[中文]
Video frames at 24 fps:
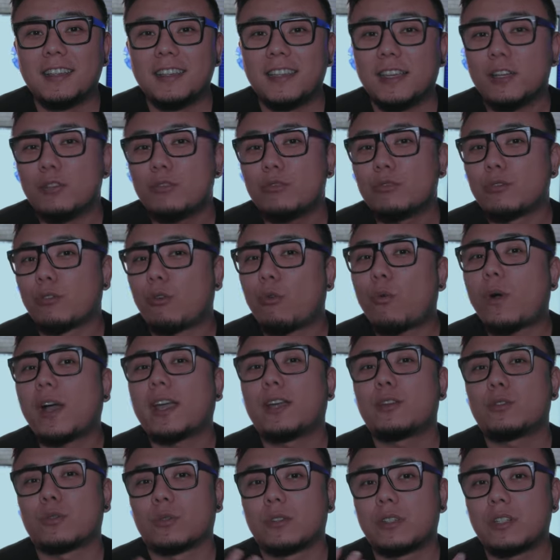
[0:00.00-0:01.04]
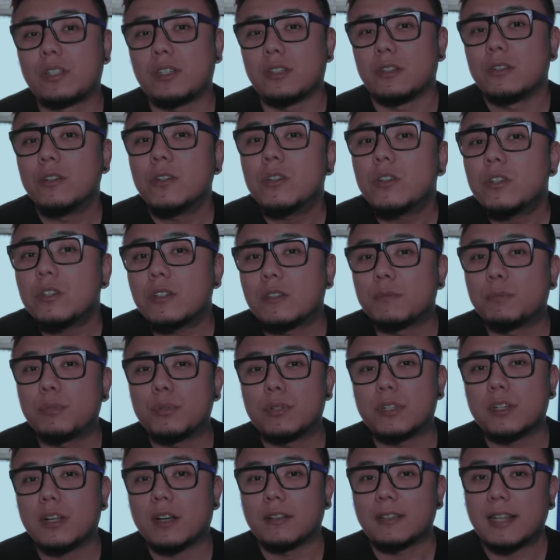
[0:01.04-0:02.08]
也许换一种形式，
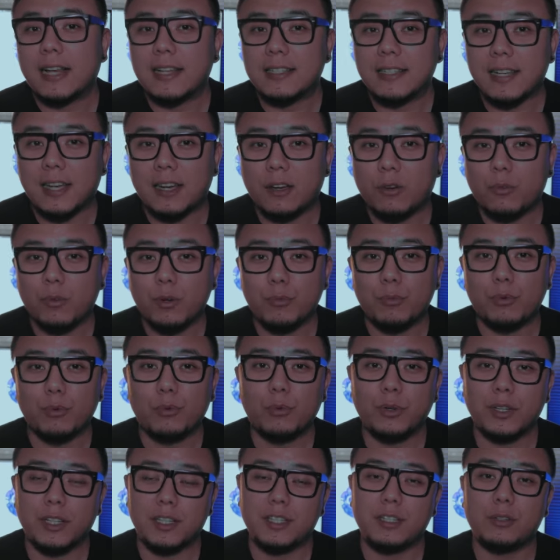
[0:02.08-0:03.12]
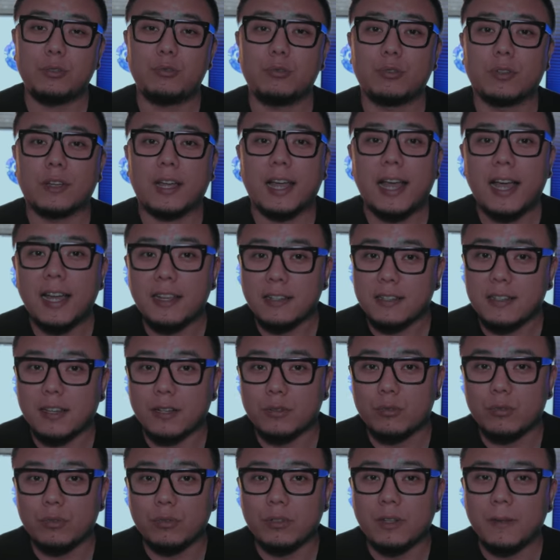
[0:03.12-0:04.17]
不知道大家会不会继续看
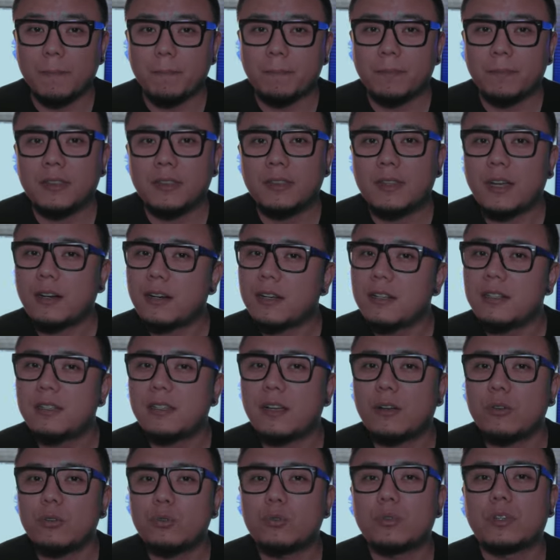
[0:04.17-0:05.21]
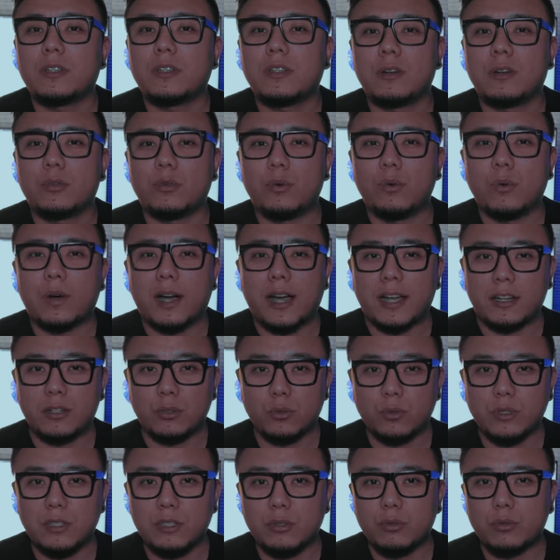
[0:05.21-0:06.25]
下去。当然，教学内容我还是
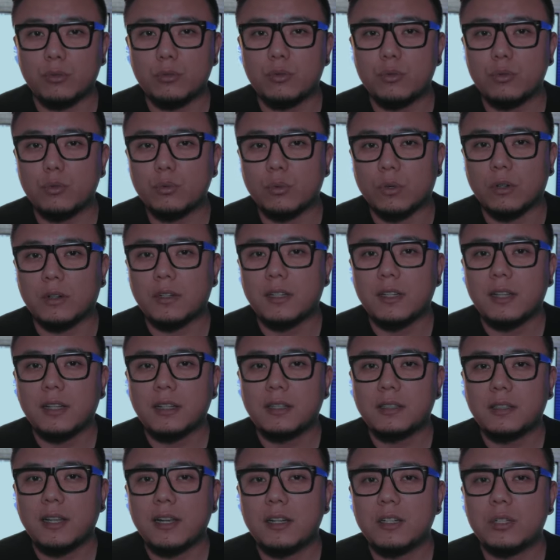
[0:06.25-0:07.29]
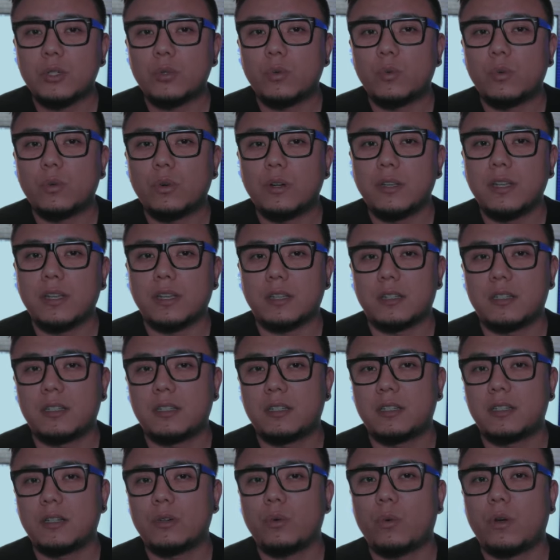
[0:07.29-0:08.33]
会继续做，但是我也
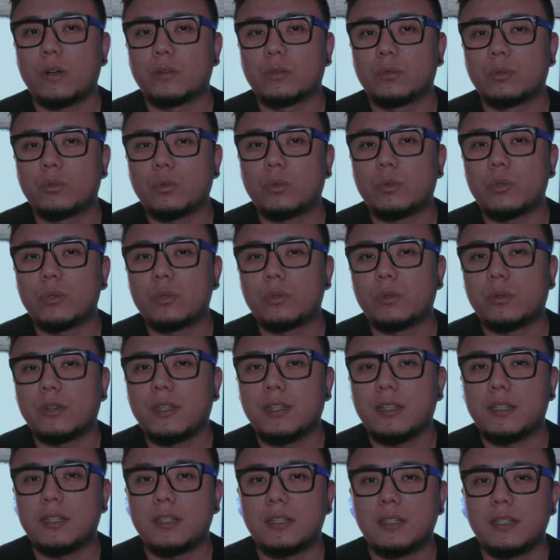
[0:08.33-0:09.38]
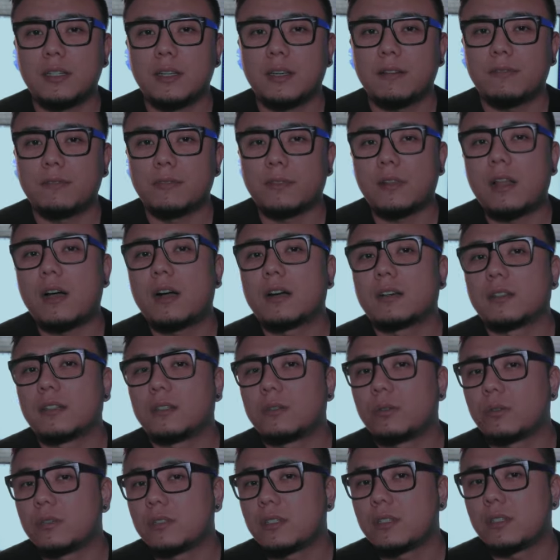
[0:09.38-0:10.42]
希望多做一些 vlog 的
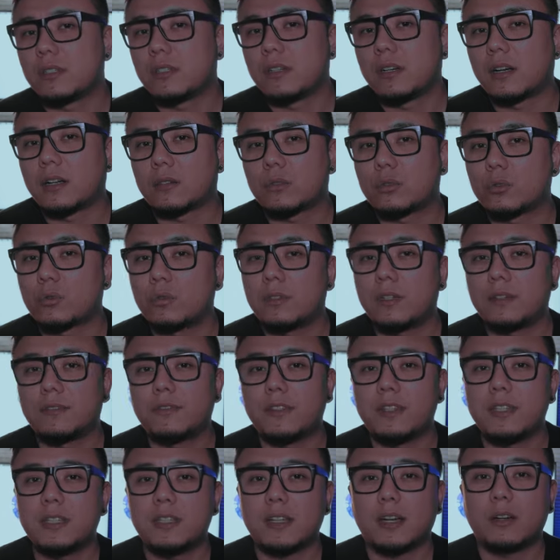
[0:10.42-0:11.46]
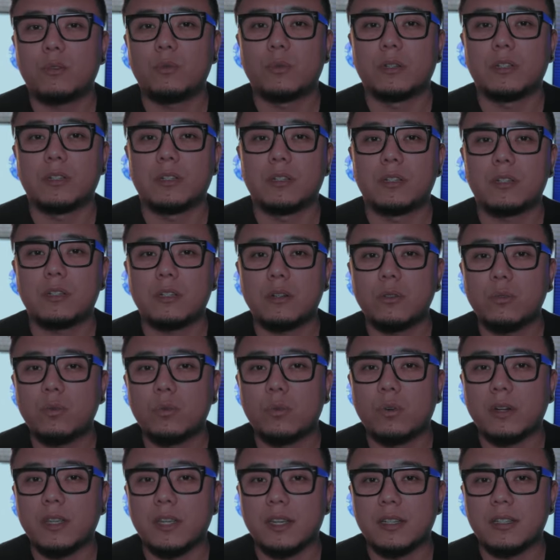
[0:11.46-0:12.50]
东西啊。除了分享我的生
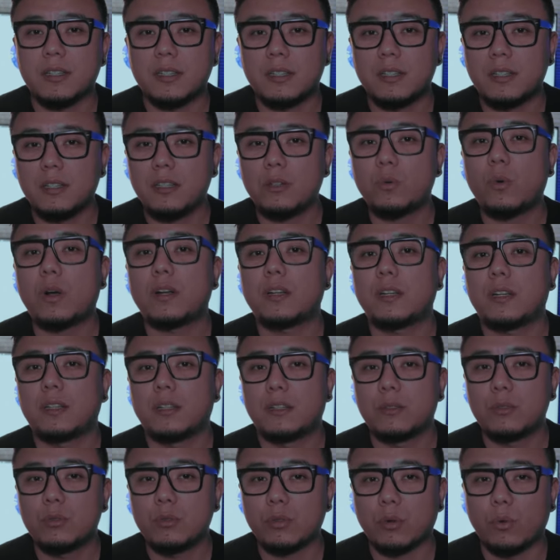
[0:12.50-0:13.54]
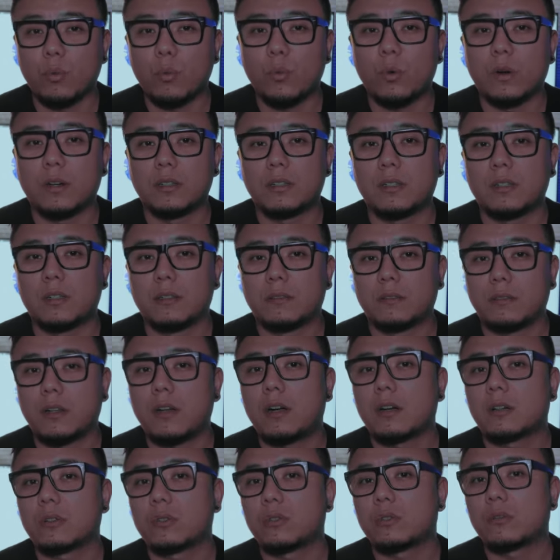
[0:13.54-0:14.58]
活，也希望你能从我的
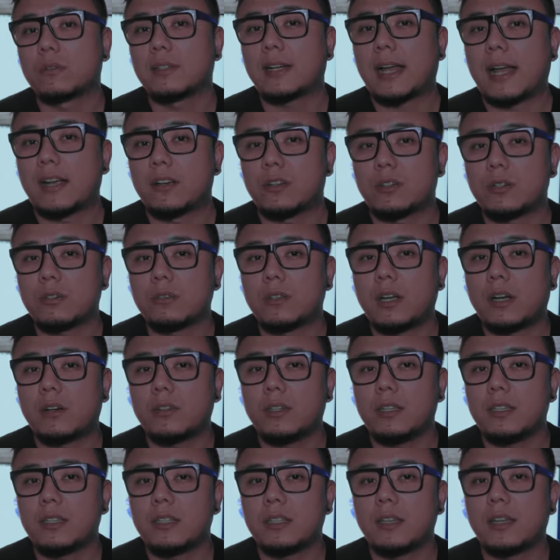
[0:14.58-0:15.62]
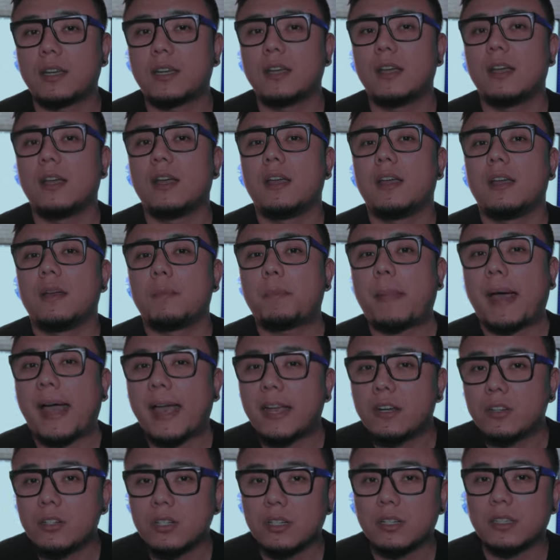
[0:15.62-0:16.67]
vlog 中感受到一些
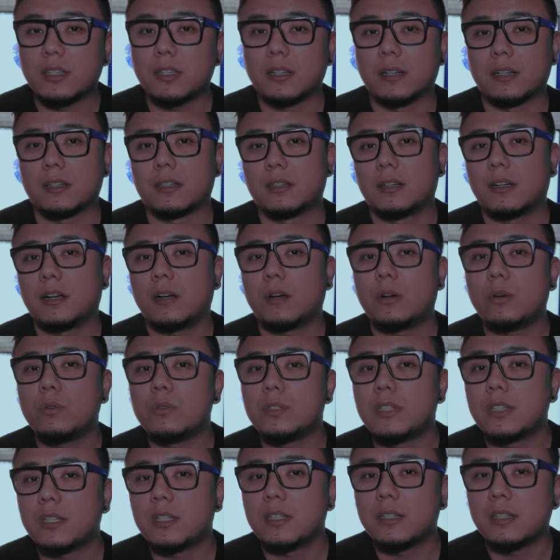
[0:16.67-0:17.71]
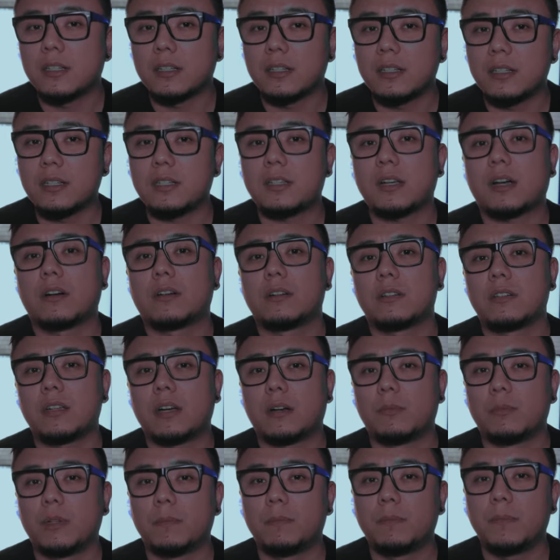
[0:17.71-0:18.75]
拍摄的和后期的技巧和
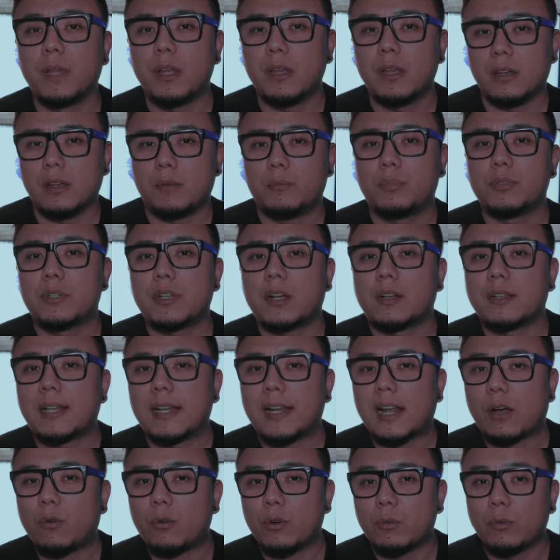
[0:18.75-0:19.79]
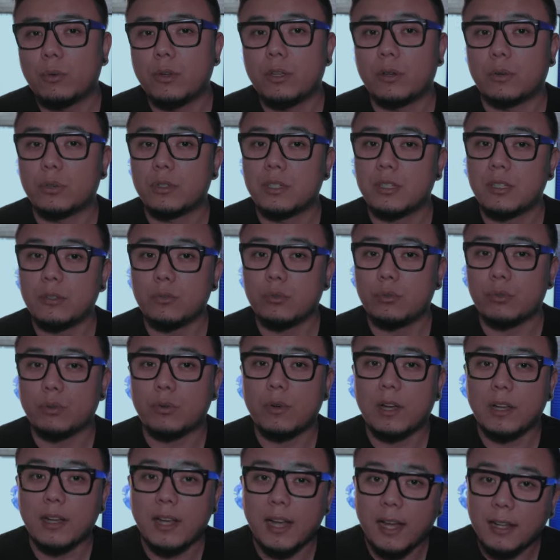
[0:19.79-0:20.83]
窍门。不知道大家会不会有兴趣
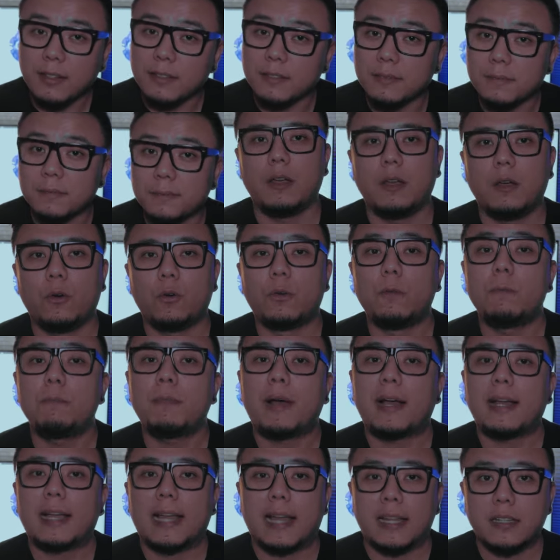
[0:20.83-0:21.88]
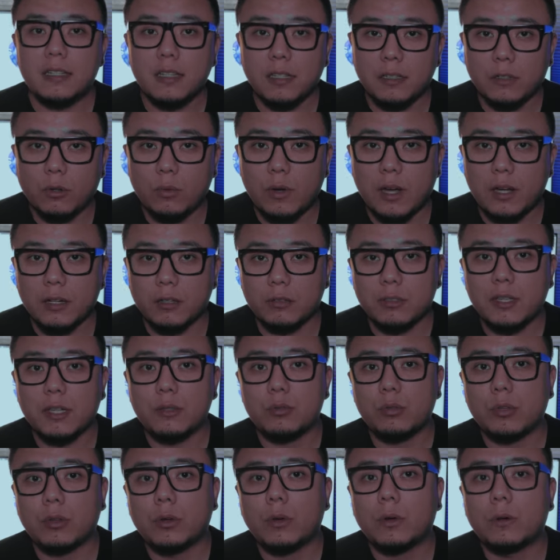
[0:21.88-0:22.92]
观看呢？我们把感谢的话留在
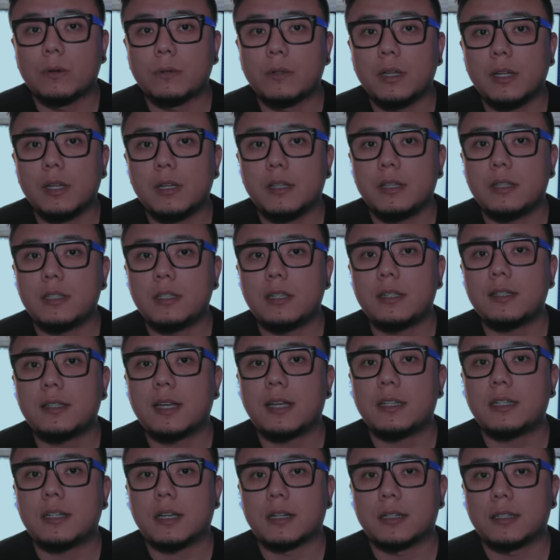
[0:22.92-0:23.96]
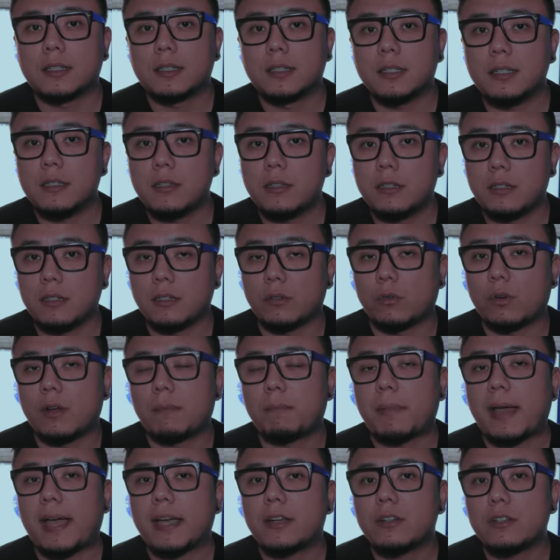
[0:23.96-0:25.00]
最后。现在想跟喜欢
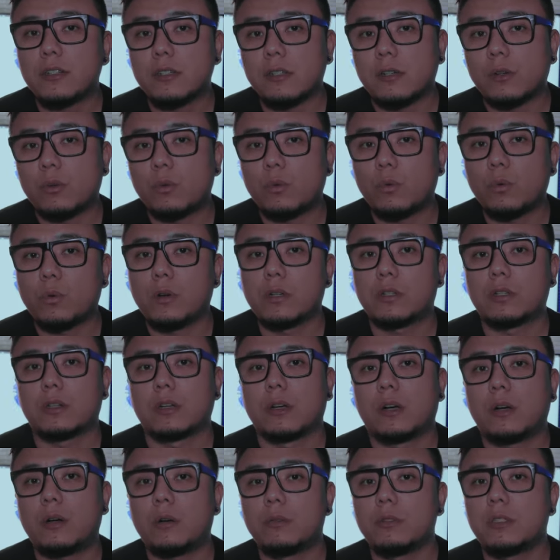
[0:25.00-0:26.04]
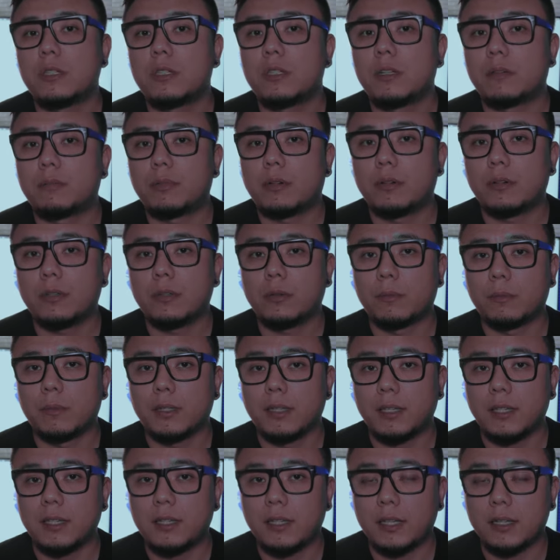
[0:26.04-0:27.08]
拍摄或者后期的朋友
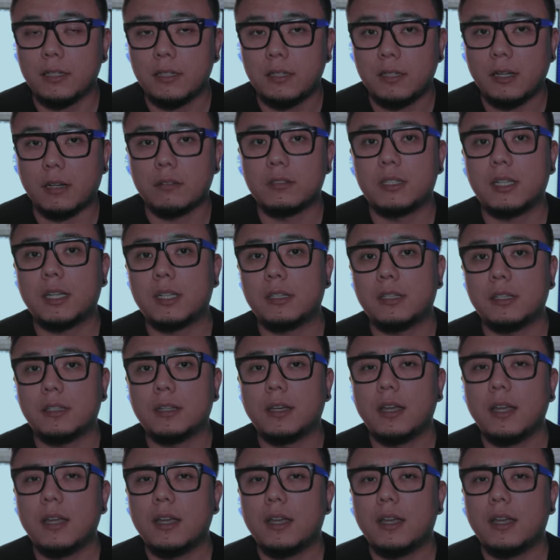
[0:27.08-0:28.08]
们一点小建议。